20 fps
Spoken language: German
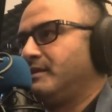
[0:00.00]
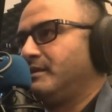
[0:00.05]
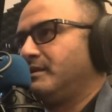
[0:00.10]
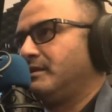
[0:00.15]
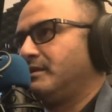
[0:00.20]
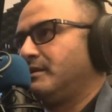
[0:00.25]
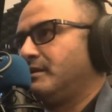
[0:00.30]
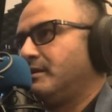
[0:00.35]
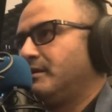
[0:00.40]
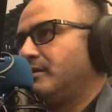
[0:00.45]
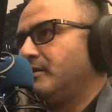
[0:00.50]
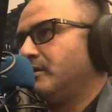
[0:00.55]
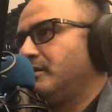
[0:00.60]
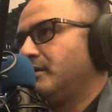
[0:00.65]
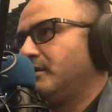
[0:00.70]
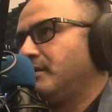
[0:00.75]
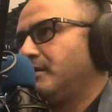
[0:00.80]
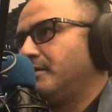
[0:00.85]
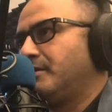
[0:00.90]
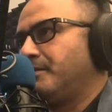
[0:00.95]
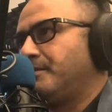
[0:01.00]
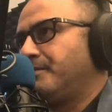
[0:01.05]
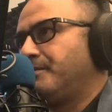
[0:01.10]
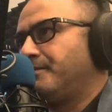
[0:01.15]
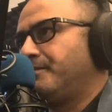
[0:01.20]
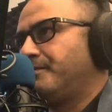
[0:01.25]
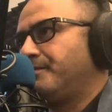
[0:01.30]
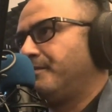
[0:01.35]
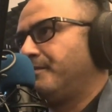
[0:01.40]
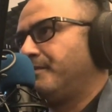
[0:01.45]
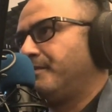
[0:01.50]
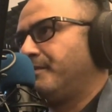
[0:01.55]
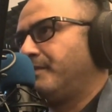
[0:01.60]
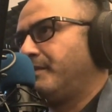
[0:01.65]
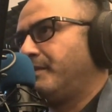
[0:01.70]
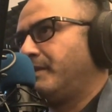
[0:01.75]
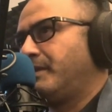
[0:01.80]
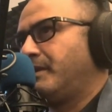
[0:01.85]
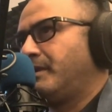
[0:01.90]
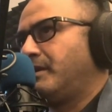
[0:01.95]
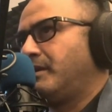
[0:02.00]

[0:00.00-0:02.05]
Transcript: Äh, wann kam denn die erste Folge?